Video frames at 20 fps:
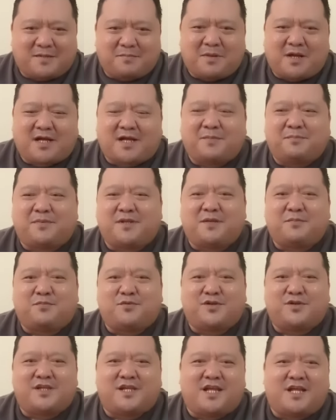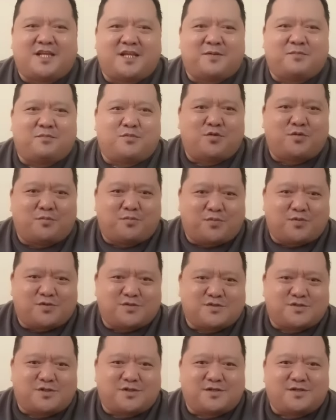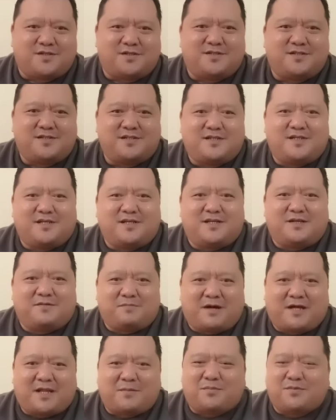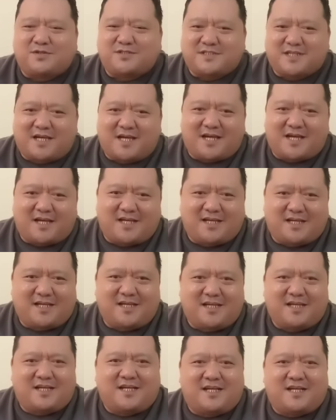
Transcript: magampanan po nila ng buong puso para po sa